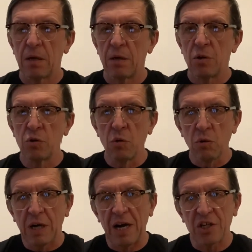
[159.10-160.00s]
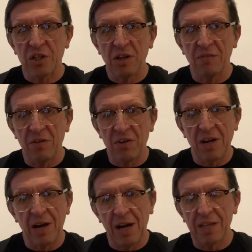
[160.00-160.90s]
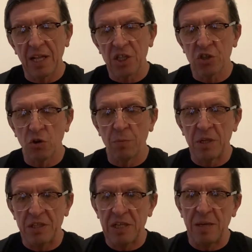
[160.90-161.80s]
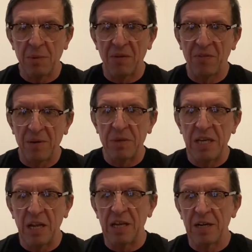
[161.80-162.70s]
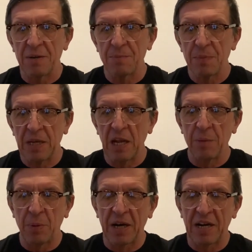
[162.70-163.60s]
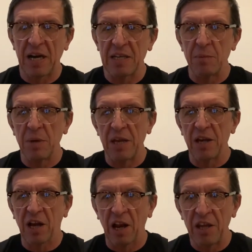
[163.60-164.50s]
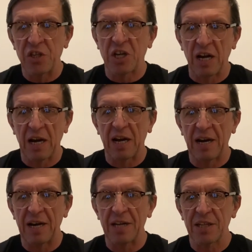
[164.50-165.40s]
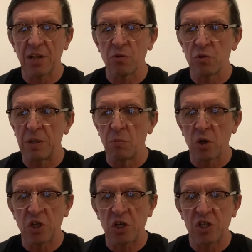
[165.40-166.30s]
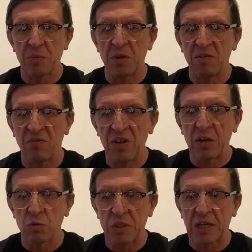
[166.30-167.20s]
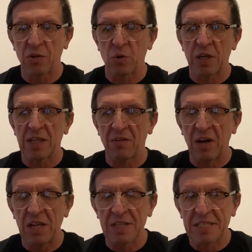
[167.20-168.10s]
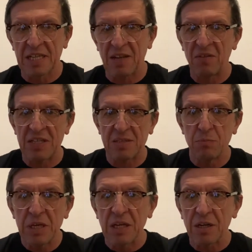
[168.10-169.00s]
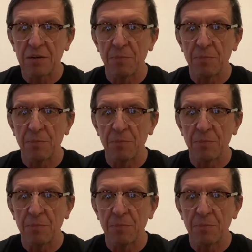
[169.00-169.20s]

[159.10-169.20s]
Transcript: Но у каждого врага должно быть имя, фамилия, или, по крайней мере, кличка какая-то. Но ну, не может же быть вирус, который навалился на весь мир